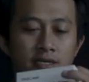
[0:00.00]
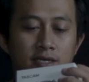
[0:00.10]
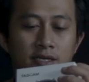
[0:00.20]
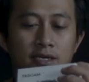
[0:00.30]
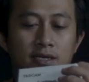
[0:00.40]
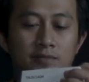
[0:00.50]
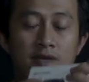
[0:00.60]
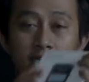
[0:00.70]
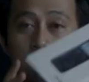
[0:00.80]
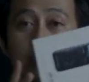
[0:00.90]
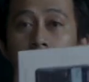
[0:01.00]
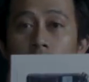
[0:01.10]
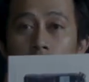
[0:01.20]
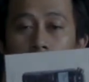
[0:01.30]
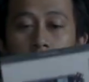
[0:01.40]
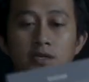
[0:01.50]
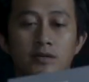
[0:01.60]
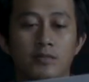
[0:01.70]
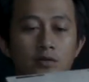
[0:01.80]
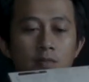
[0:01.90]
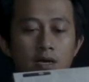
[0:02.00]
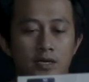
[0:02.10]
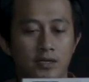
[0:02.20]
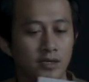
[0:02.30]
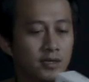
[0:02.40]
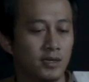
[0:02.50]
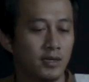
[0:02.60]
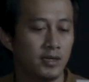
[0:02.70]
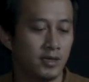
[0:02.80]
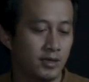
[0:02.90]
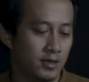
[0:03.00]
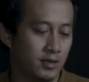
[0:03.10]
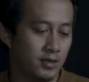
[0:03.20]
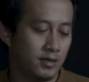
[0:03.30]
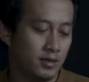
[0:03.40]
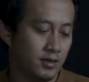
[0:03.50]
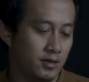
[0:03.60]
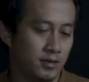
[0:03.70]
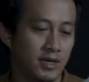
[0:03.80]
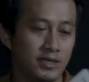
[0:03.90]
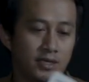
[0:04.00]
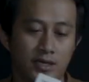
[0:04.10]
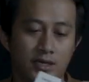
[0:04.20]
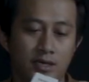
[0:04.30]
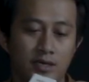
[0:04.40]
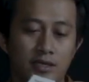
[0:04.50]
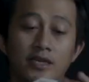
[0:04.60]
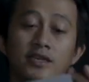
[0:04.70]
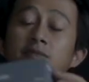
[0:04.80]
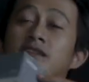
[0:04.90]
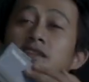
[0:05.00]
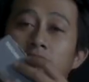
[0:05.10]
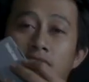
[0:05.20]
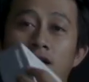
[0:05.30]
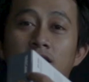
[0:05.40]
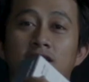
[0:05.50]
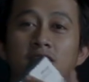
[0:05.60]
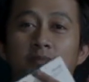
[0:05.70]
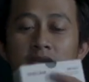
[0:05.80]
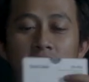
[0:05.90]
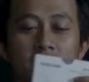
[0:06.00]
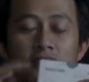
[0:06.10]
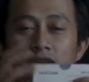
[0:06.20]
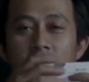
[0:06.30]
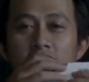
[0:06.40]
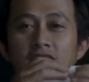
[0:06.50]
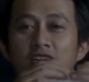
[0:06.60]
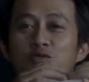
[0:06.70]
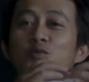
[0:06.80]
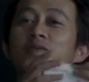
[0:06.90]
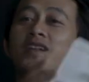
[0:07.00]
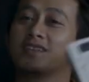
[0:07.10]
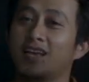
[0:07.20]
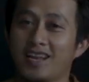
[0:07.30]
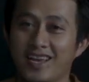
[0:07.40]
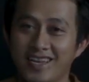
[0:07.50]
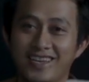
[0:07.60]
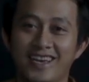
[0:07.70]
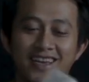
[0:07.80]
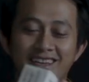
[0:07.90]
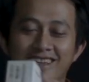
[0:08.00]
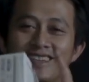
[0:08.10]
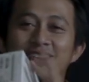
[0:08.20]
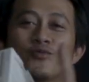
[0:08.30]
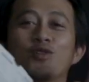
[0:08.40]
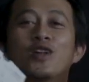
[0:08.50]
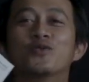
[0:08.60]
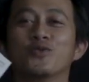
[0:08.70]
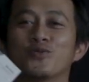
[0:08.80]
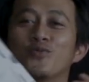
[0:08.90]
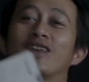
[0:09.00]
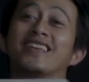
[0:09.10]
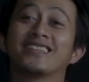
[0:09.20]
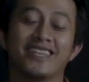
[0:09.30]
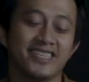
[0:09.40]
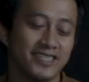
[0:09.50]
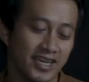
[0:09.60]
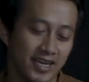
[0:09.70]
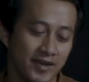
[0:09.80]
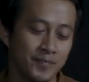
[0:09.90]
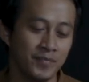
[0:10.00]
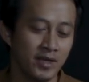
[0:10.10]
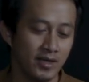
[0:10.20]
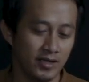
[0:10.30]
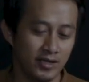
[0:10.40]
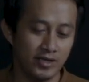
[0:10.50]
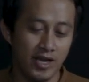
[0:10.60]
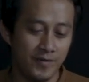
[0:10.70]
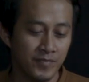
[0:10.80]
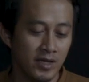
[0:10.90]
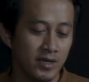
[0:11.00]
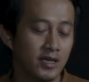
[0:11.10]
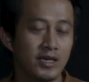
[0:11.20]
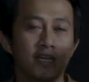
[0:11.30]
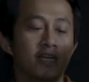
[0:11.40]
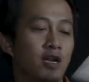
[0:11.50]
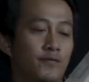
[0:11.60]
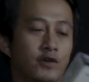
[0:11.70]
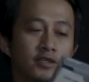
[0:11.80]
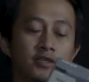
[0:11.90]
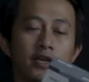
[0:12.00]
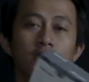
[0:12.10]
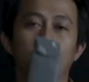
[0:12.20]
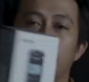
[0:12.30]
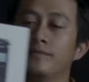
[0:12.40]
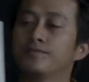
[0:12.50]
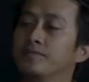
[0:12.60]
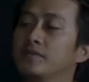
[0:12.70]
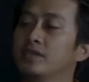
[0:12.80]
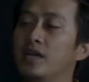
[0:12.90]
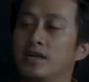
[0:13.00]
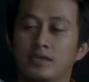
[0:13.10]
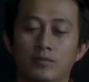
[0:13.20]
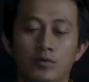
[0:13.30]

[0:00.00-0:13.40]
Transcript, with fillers: ini masih baru masih baru banget uh, masih tadi sih masih disegel tapi karena gue penasaran ya dibuka dulu buat tes tesnya ini ya ini adalah voice recorder yang